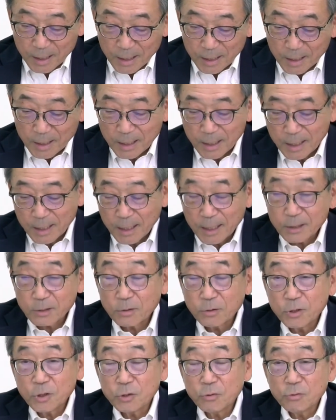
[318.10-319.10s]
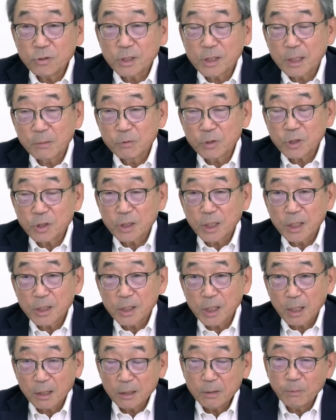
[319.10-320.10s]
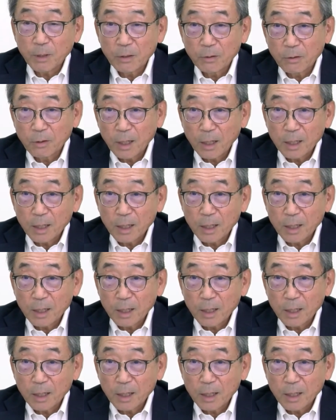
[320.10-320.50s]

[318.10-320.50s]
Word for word: たから服部商事株式会社今の